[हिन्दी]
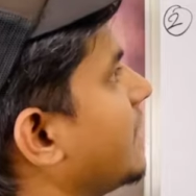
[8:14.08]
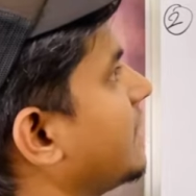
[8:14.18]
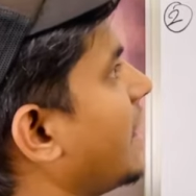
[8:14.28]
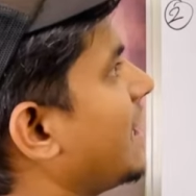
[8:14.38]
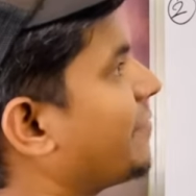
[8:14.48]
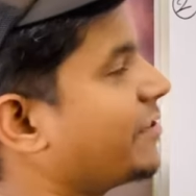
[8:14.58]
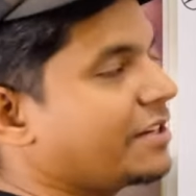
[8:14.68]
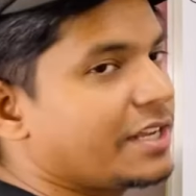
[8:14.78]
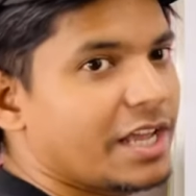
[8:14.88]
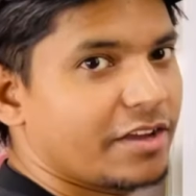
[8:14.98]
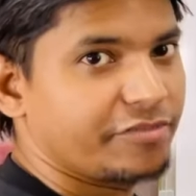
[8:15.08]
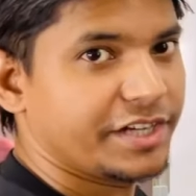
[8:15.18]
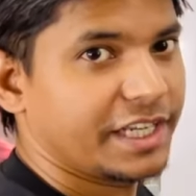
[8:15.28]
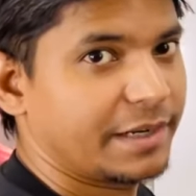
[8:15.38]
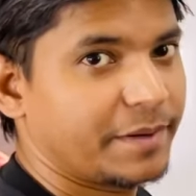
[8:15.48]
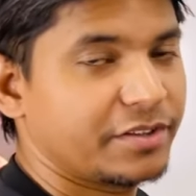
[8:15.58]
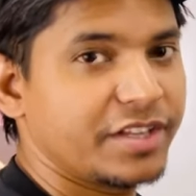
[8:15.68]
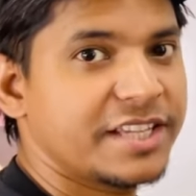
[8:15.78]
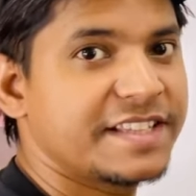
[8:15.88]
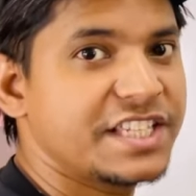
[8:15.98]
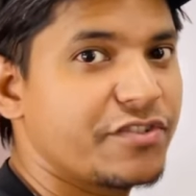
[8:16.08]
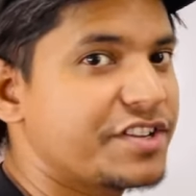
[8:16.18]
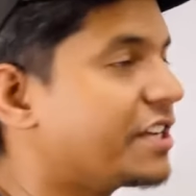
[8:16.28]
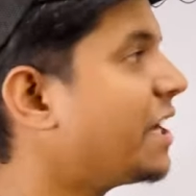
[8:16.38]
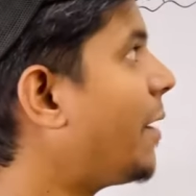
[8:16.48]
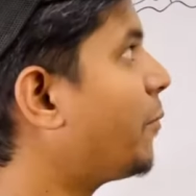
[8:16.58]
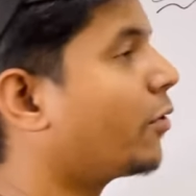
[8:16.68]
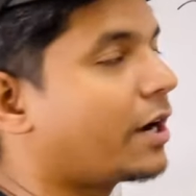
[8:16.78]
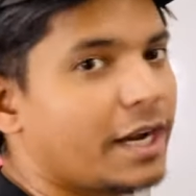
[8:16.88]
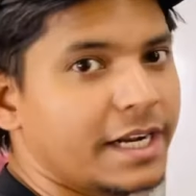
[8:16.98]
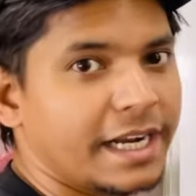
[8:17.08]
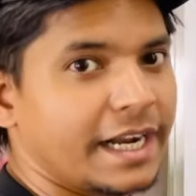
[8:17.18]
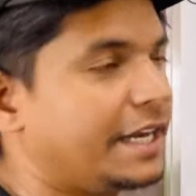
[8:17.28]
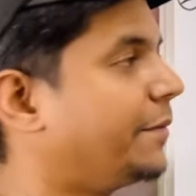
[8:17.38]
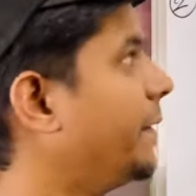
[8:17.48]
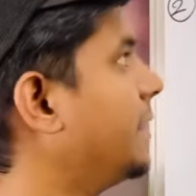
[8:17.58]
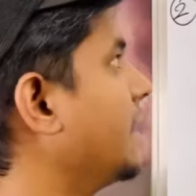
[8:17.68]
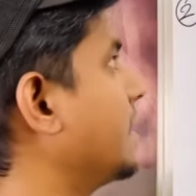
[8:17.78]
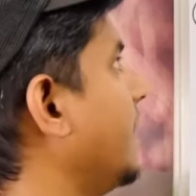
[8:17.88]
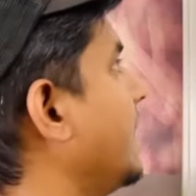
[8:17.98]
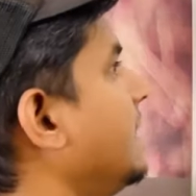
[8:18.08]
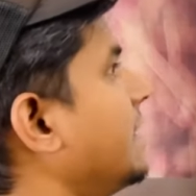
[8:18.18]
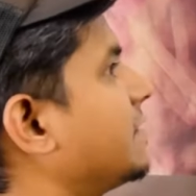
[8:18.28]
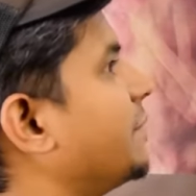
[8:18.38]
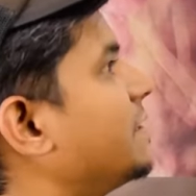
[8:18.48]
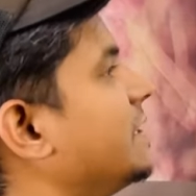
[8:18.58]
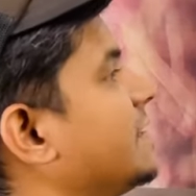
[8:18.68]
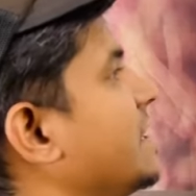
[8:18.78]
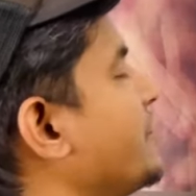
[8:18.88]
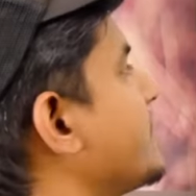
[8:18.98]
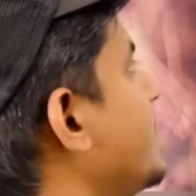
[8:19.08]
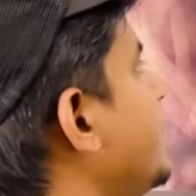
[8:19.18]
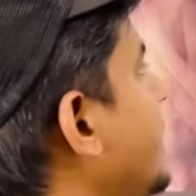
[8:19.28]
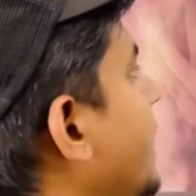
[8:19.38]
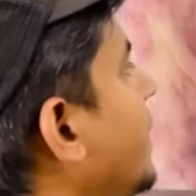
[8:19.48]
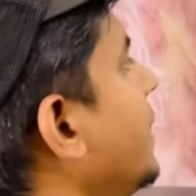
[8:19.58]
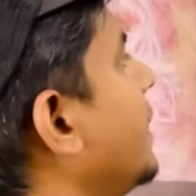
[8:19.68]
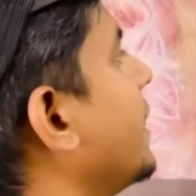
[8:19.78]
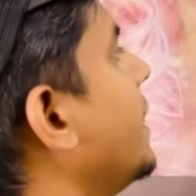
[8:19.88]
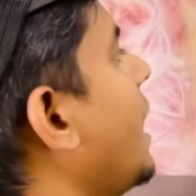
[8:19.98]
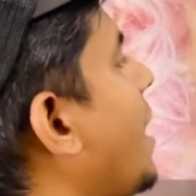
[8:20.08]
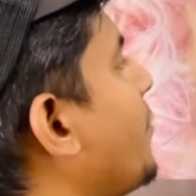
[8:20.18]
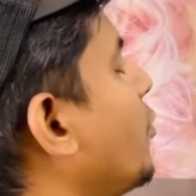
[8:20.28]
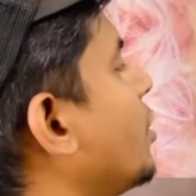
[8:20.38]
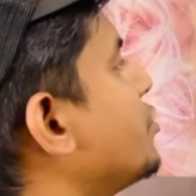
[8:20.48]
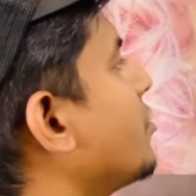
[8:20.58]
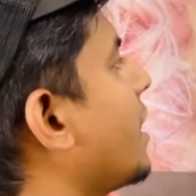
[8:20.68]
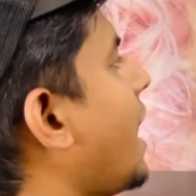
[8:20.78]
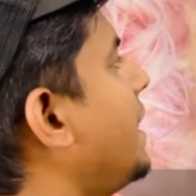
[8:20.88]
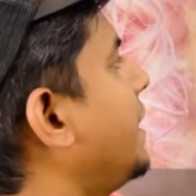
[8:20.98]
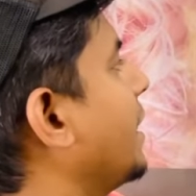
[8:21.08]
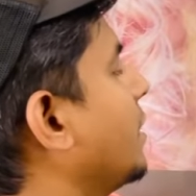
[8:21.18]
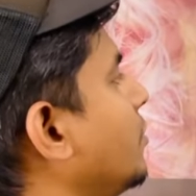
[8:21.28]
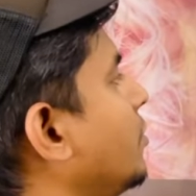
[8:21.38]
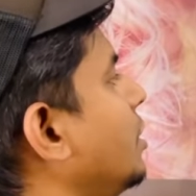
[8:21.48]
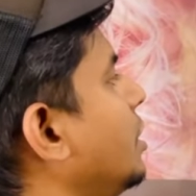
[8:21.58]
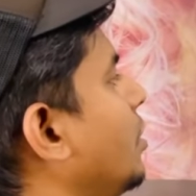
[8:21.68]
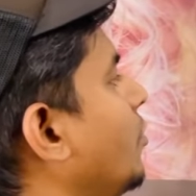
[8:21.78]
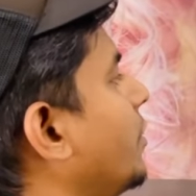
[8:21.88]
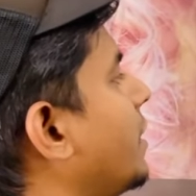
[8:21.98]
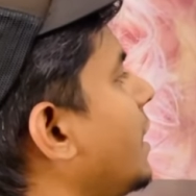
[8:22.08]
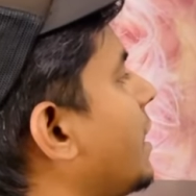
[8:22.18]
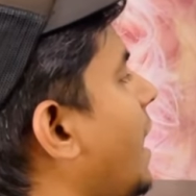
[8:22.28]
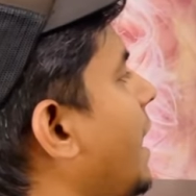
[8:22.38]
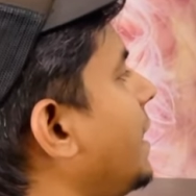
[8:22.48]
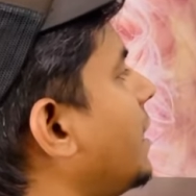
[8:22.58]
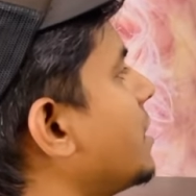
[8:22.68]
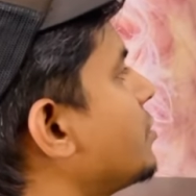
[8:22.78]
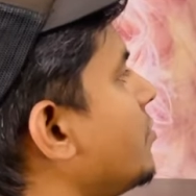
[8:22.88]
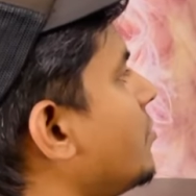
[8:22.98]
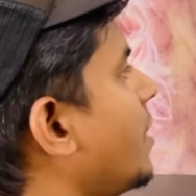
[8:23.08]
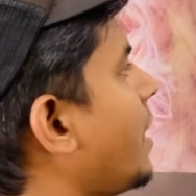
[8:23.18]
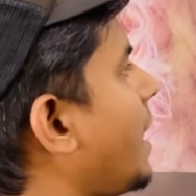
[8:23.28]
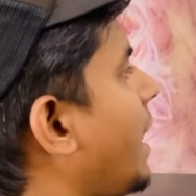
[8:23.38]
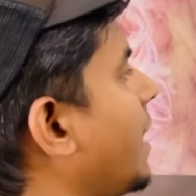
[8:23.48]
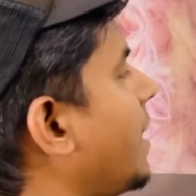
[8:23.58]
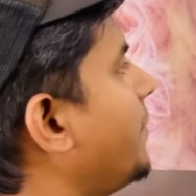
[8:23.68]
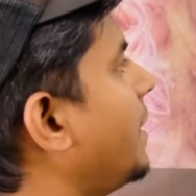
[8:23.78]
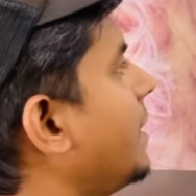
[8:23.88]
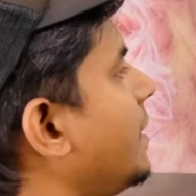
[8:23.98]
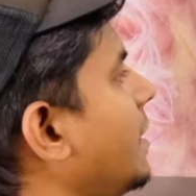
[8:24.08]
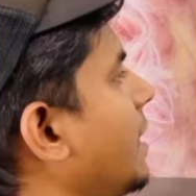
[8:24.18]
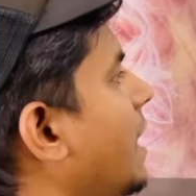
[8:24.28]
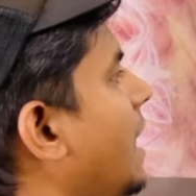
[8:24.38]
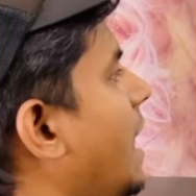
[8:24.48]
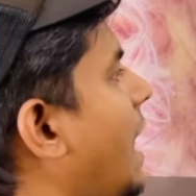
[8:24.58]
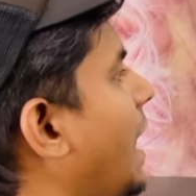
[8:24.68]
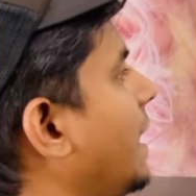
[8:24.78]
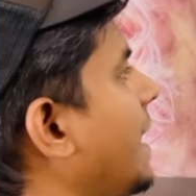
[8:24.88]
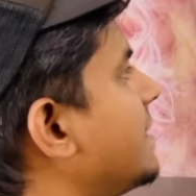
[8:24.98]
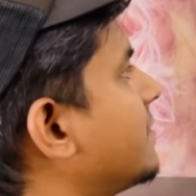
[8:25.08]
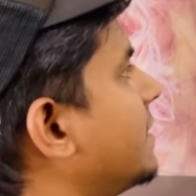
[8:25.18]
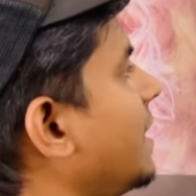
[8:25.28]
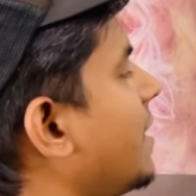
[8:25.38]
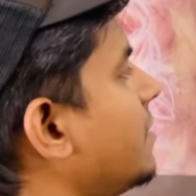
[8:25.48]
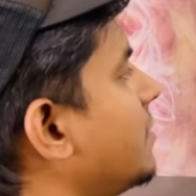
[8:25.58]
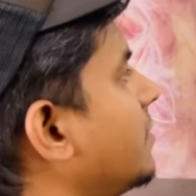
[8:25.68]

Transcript: रहता है या फिर वेट हेयर पर तो ये सिचुएशन आप लोग का डिपेंड करता है समझ लीजिए सिचुएशन ये है कि आप लोग की जो क्लाइंट है उनके क्लाइंट का जो हेयर हमने हाईलाइट्स किया